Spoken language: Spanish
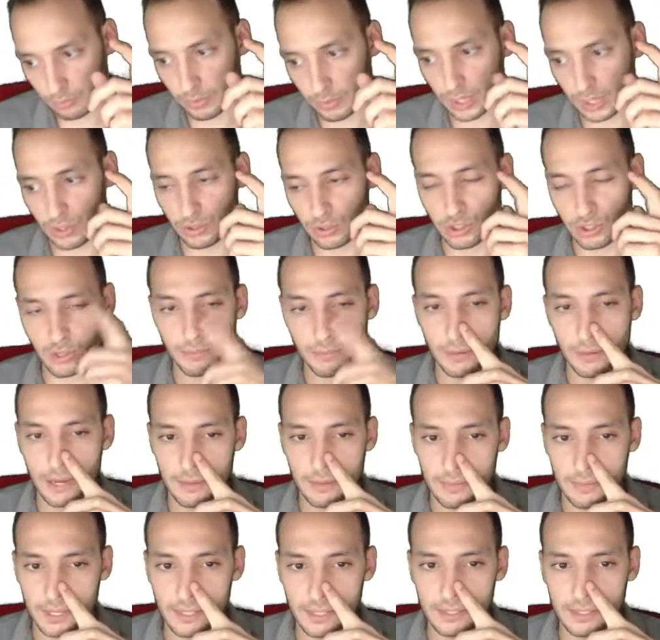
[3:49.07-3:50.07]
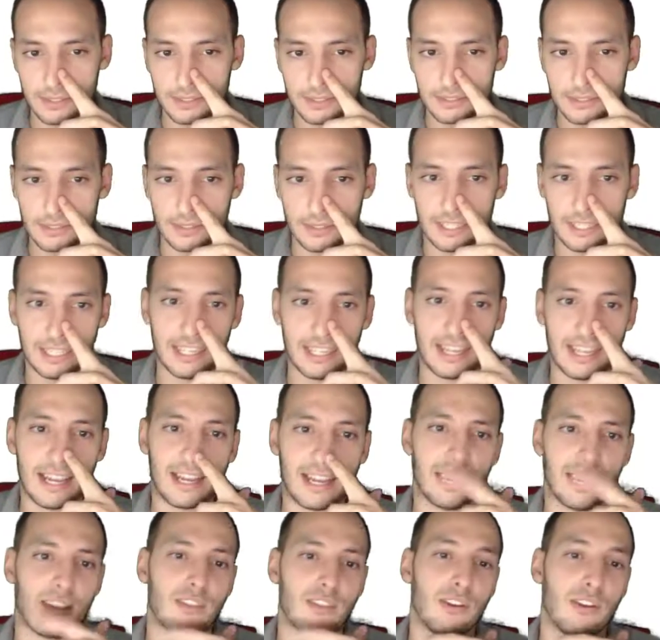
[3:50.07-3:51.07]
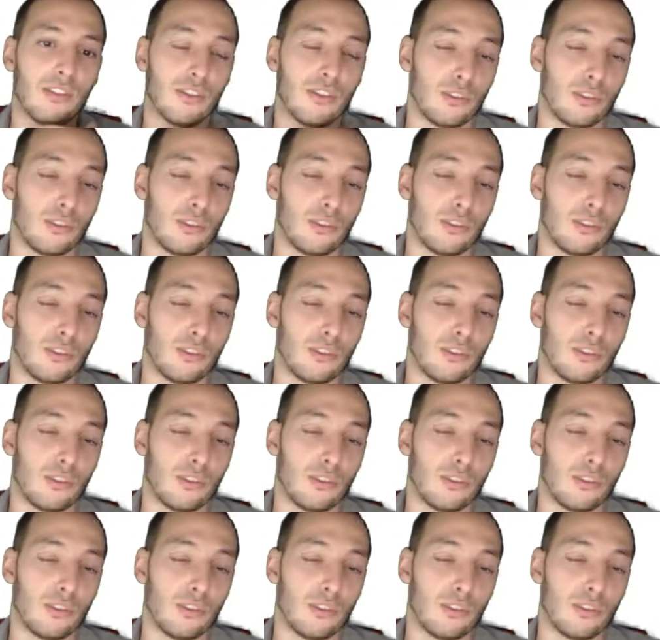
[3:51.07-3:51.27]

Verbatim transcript: pero yo para mí diría que cuando